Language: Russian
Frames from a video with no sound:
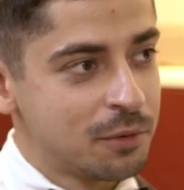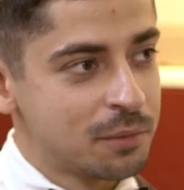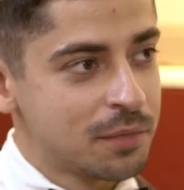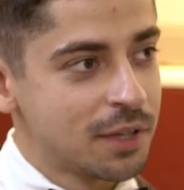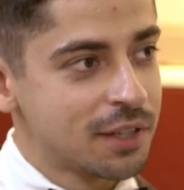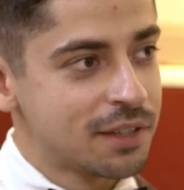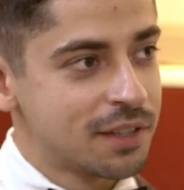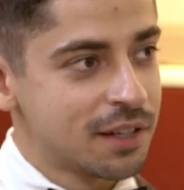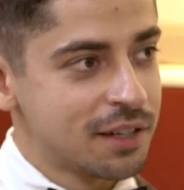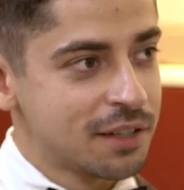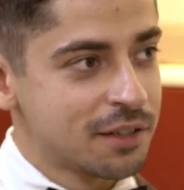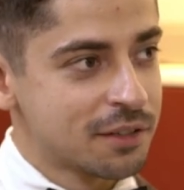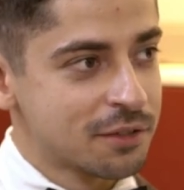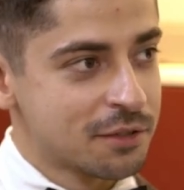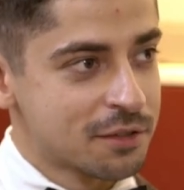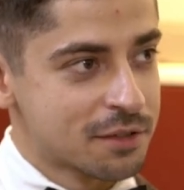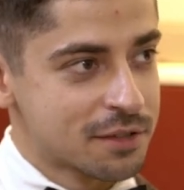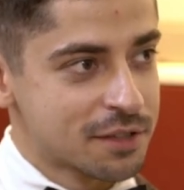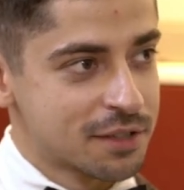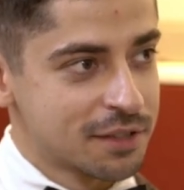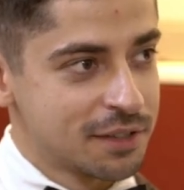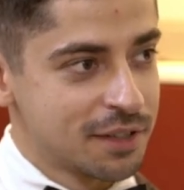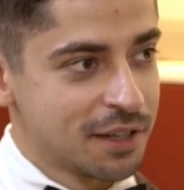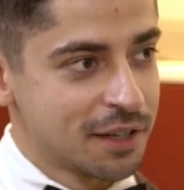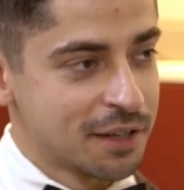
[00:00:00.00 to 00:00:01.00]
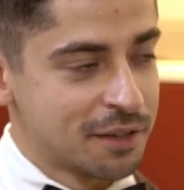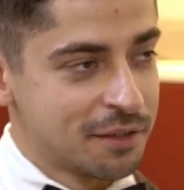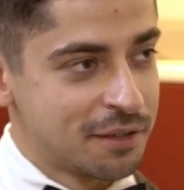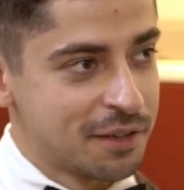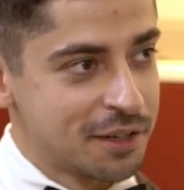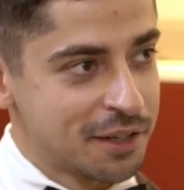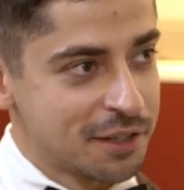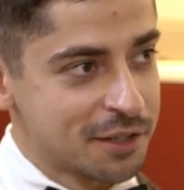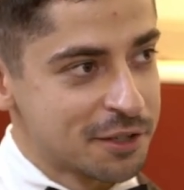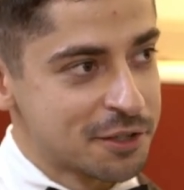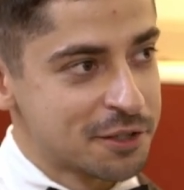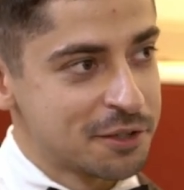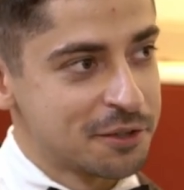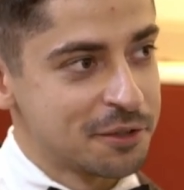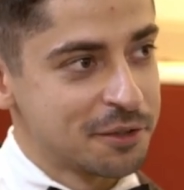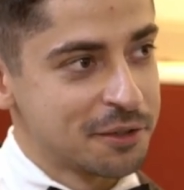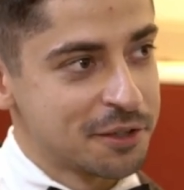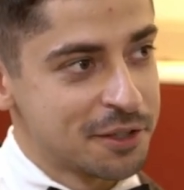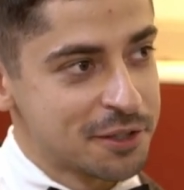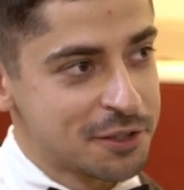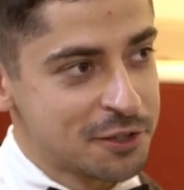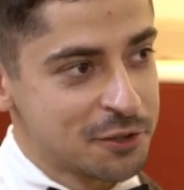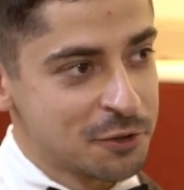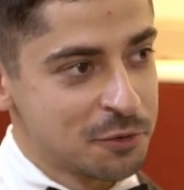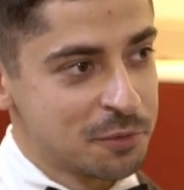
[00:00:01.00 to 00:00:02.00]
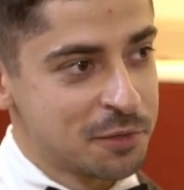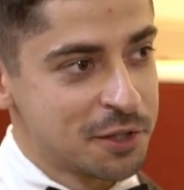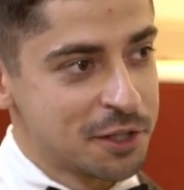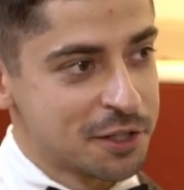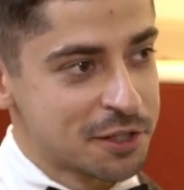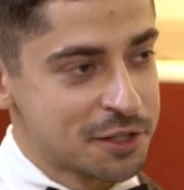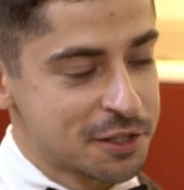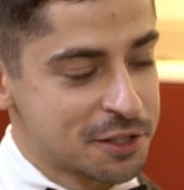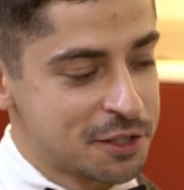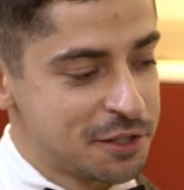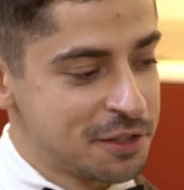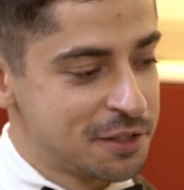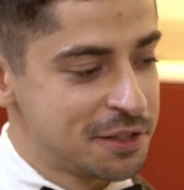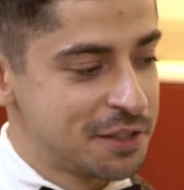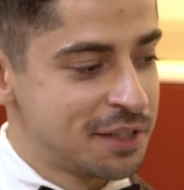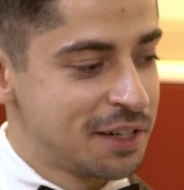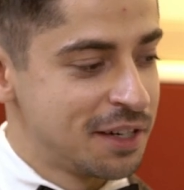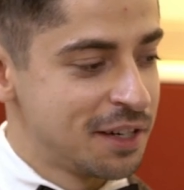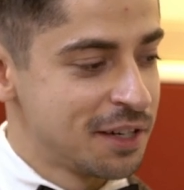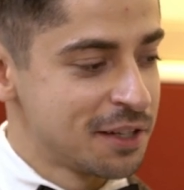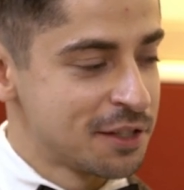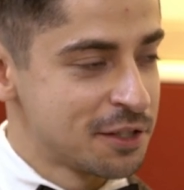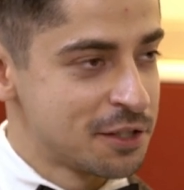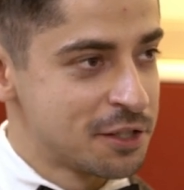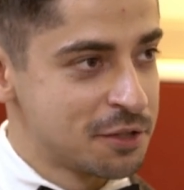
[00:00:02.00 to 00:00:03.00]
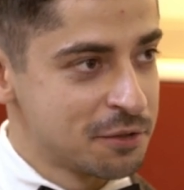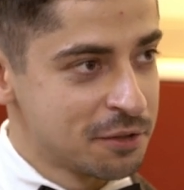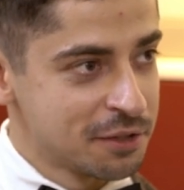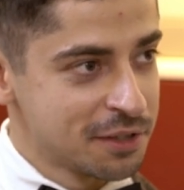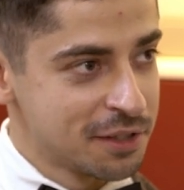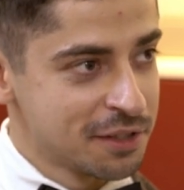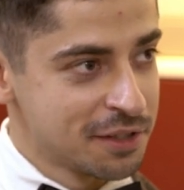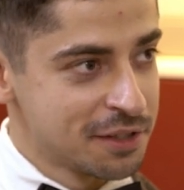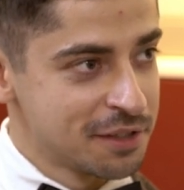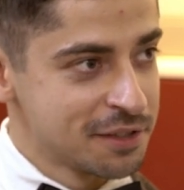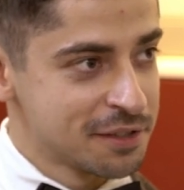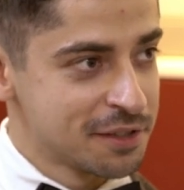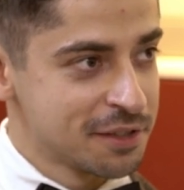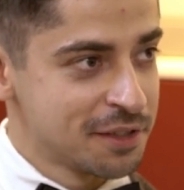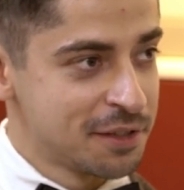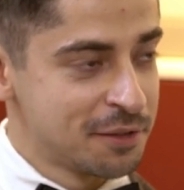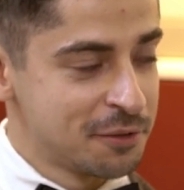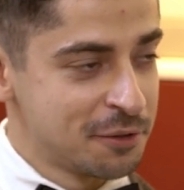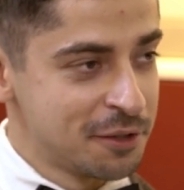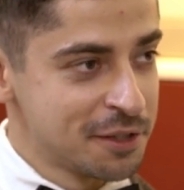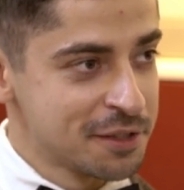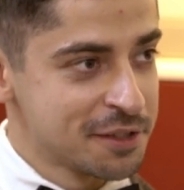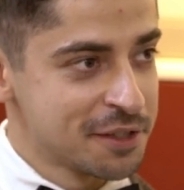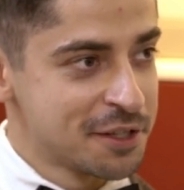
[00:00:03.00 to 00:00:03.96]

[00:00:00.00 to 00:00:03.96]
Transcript: У меня тренер тоже всегда говорил, что если умеешь стрелять из чего-то из одного,